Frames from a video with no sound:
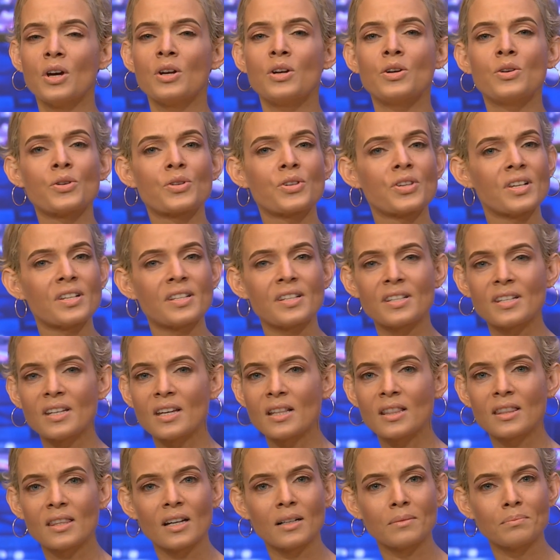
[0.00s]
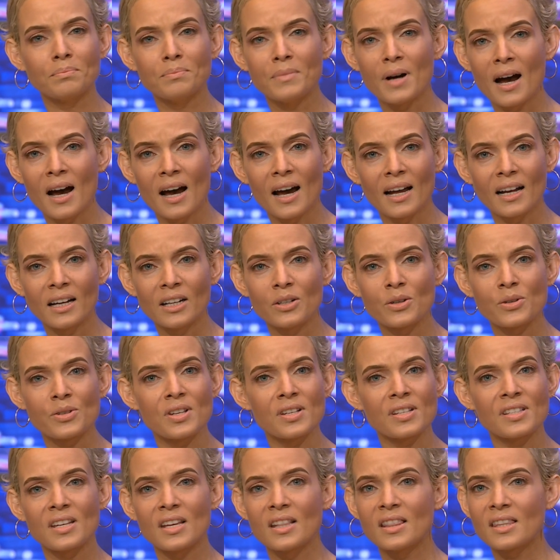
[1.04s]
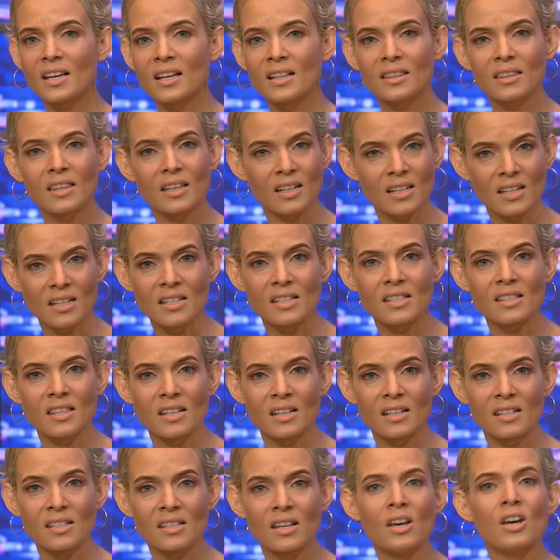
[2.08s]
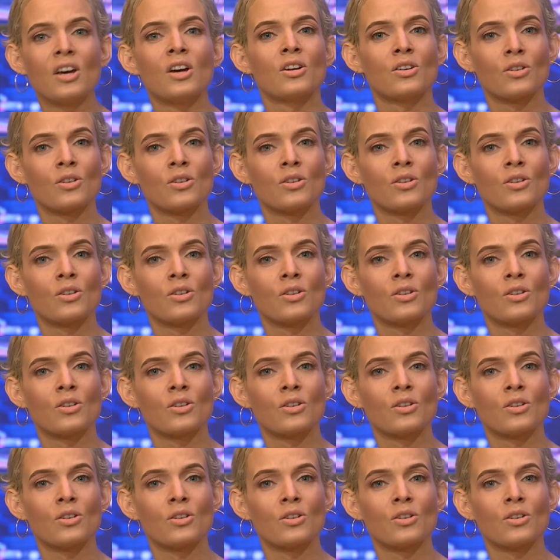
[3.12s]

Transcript: no se sientan mal, no se sientan tristes.